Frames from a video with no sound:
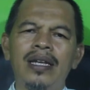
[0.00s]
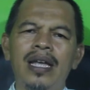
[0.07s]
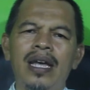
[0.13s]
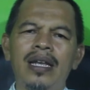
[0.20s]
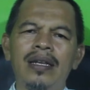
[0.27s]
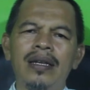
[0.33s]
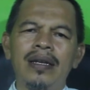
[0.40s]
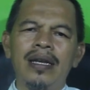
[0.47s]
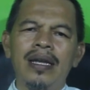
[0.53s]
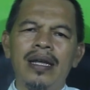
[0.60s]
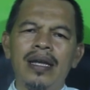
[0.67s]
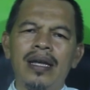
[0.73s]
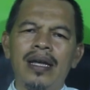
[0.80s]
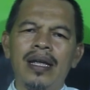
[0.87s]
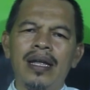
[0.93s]
dan
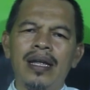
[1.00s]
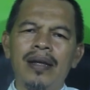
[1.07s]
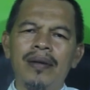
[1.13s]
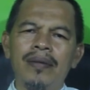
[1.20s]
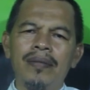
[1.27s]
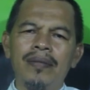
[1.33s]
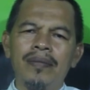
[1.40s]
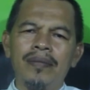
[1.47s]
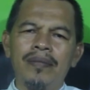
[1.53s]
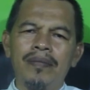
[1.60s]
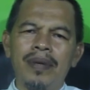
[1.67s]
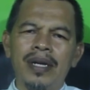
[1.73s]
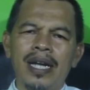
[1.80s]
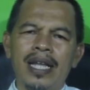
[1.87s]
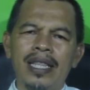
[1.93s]

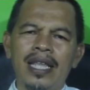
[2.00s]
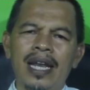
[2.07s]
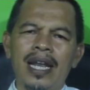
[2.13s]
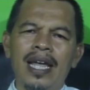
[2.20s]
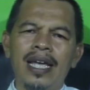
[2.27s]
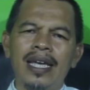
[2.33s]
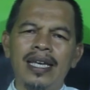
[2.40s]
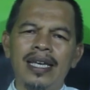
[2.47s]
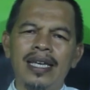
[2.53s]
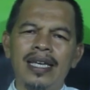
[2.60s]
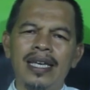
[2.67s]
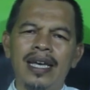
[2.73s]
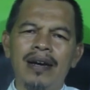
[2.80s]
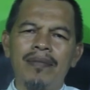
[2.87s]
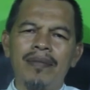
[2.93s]
berkatalah
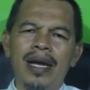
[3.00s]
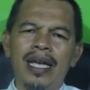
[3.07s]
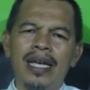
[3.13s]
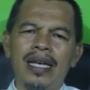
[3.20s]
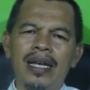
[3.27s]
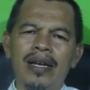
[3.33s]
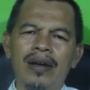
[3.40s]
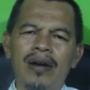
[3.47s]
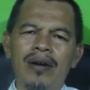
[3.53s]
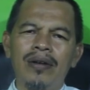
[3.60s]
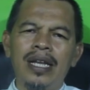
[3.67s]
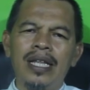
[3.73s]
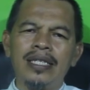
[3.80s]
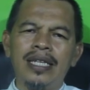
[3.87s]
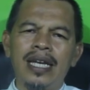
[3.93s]
yang baik
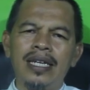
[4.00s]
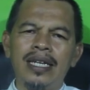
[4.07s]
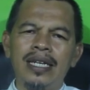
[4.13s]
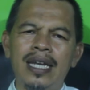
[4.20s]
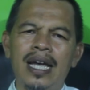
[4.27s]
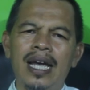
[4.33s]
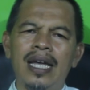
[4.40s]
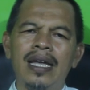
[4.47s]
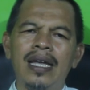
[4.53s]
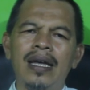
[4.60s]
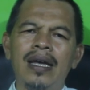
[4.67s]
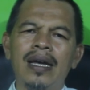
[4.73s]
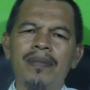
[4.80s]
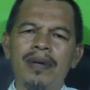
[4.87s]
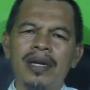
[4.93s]
qawlan sadida
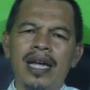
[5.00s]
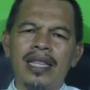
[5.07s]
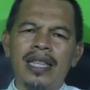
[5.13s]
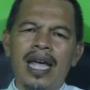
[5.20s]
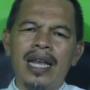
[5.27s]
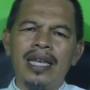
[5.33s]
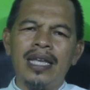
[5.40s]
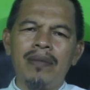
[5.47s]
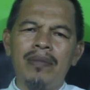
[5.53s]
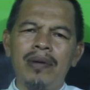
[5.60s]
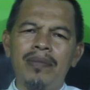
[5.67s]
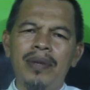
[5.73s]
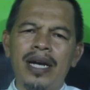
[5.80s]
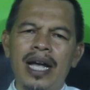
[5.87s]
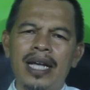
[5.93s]
perkataan yang
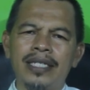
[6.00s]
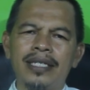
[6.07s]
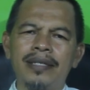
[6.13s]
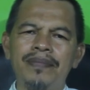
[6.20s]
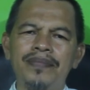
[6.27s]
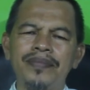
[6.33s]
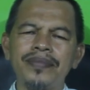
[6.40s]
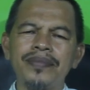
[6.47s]
membekas